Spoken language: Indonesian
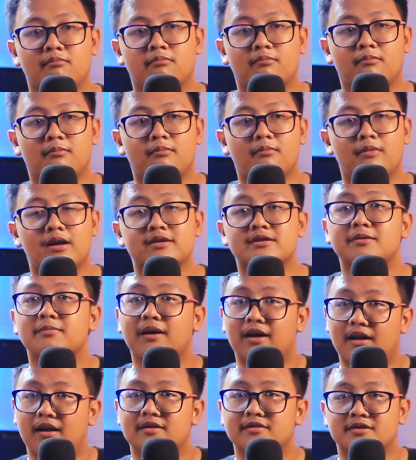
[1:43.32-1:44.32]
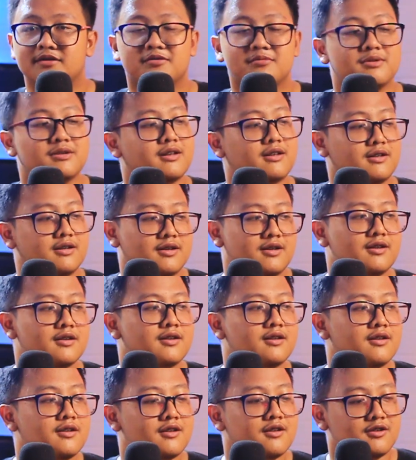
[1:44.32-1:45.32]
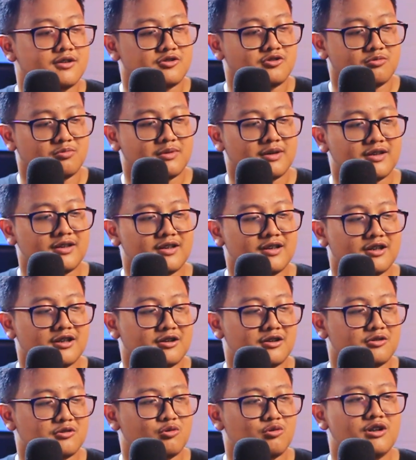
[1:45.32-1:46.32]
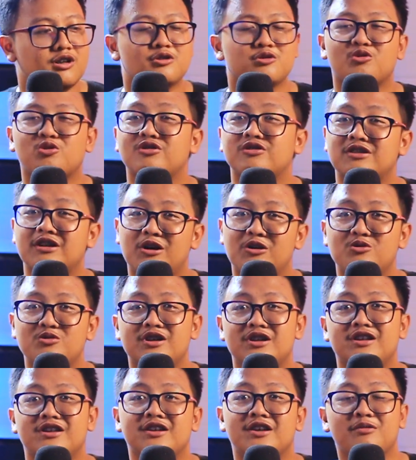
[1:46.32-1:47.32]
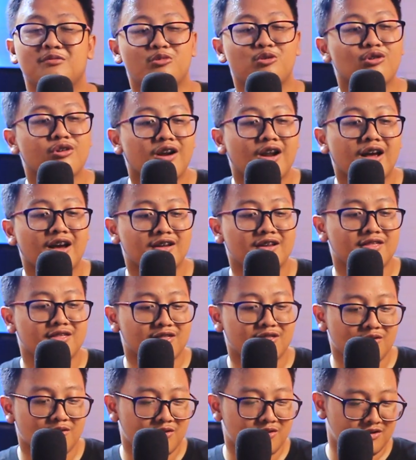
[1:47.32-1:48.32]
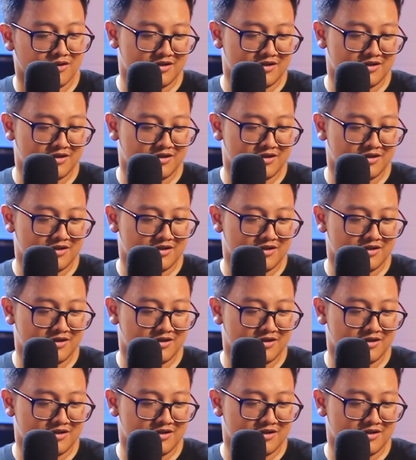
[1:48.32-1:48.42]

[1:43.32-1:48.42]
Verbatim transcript: masih mahal sih sebenarnya cuman ya udah turun jauh jadinya ya murah gitu